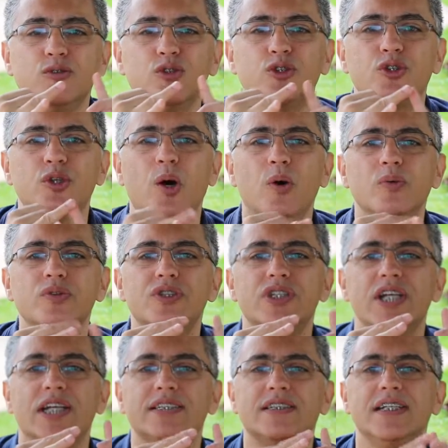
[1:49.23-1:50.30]
os sons
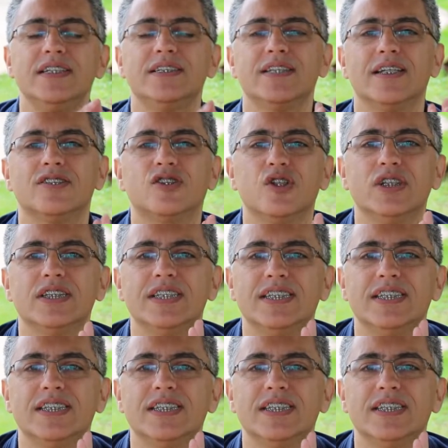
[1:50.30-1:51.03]
e as sensações